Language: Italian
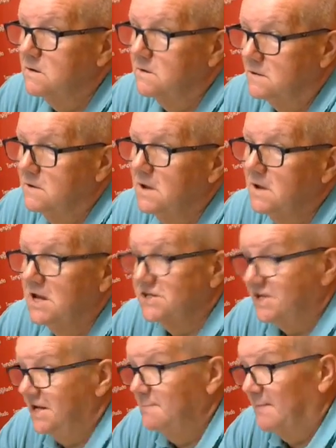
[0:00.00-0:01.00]
Eh,
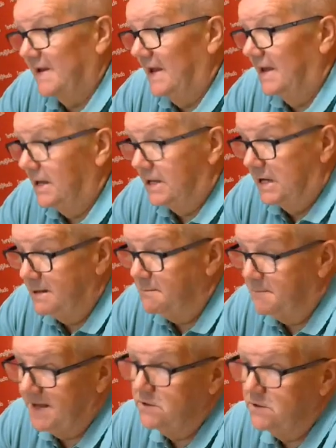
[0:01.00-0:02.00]
sì, perché eh,
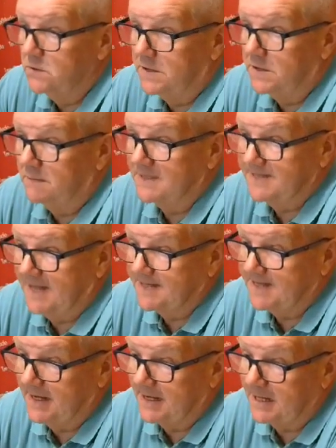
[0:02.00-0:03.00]
l'impegno è
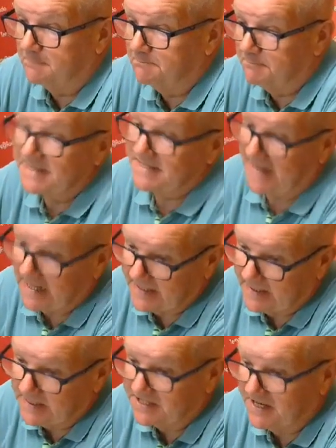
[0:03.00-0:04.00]
abbastanza pesante, pesante
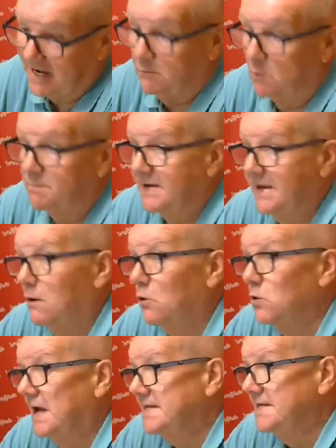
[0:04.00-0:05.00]
diciamo, certo. perché
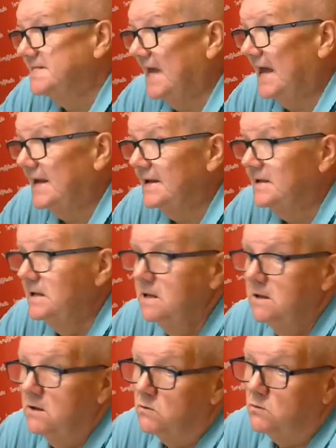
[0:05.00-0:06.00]
organizzare
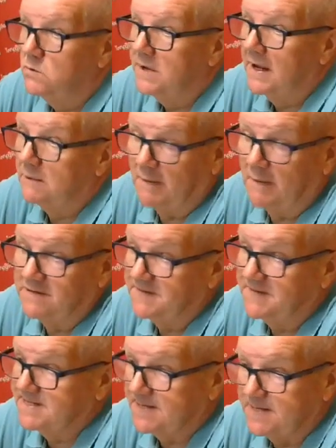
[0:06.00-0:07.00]
una
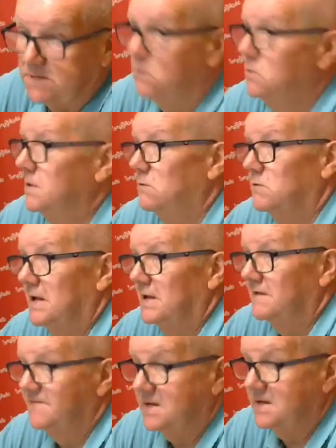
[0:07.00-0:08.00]
manifestazione, una
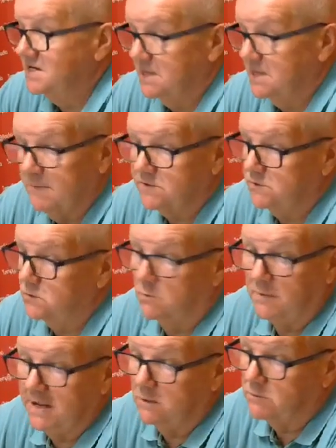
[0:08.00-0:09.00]
fiera di San
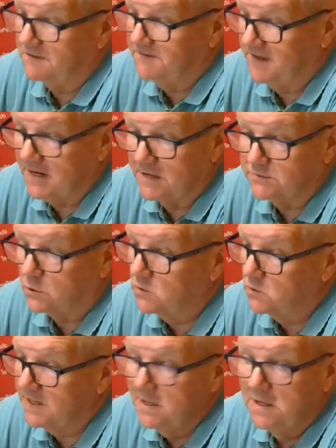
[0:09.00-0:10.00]
Bartolomeo, una fiera del
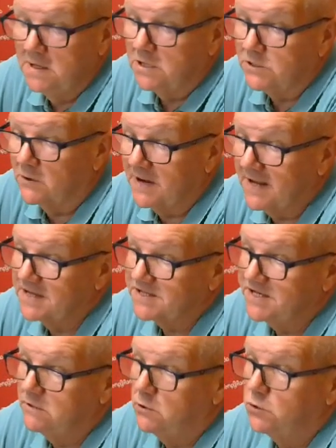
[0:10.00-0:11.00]
Torrone, eh, voglio, non eh. è che
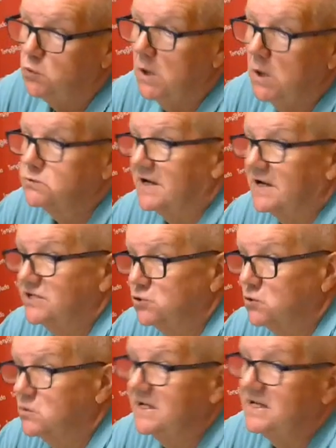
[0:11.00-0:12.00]
siano i due o tre
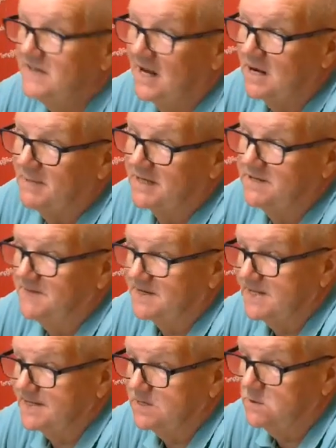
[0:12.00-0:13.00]
giorni della
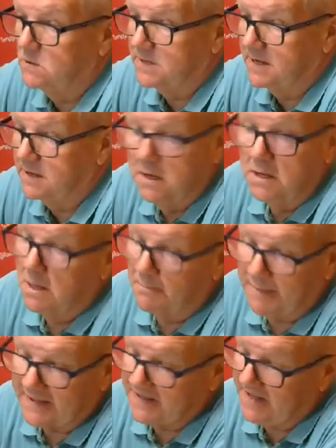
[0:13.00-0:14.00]
manifestazione. No, eh,
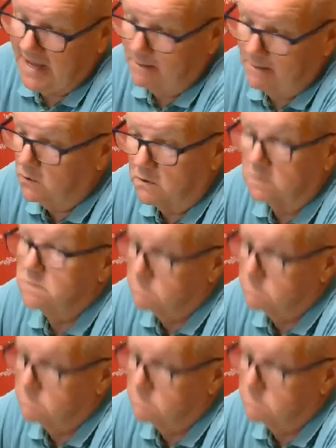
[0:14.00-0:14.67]
Partiamo voglio.